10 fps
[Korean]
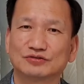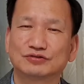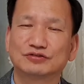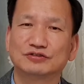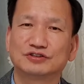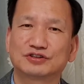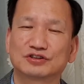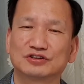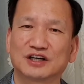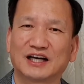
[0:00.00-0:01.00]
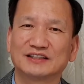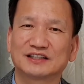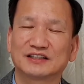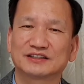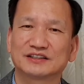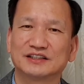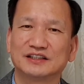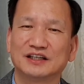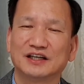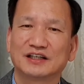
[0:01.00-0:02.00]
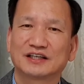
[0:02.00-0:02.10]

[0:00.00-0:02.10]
우울증 환자들이